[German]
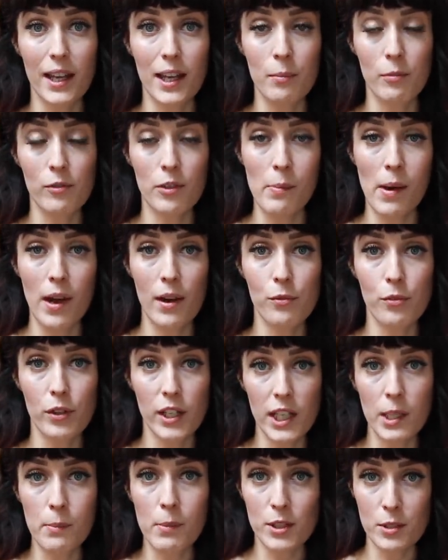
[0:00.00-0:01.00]
Ähm, wir machen für
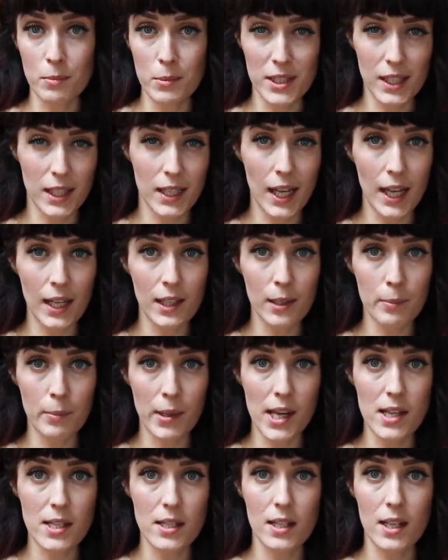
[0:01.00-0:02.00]
ihn immer so ein bisschen kleinere
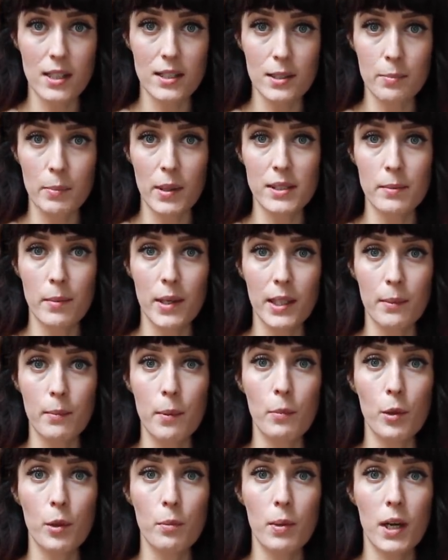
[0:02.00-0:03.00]
Bällchen, dass es besser bei ihm
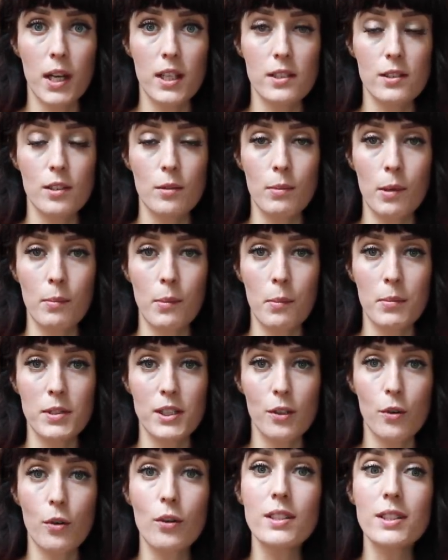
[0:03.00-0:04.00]
im Mund passt und bei mir ein
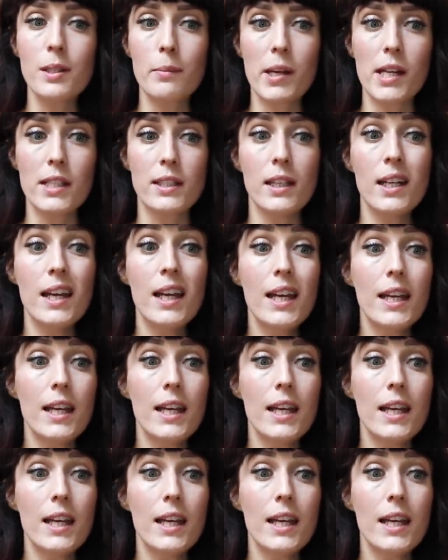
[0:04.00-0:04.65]
bisschen größere Bällchen.